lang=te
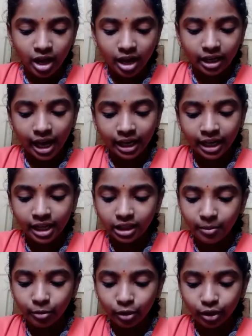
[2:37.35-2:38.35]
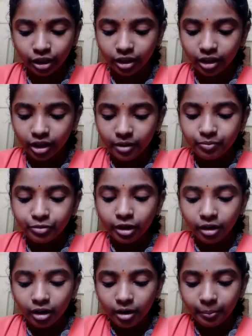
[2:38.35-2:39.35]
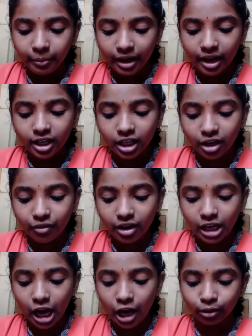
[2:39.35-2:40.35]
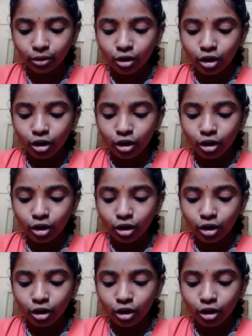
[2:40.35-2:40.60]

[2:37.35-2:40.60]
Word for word: ప్రధానమంత్రిగా చేశారు నరేంద్ర మోడీ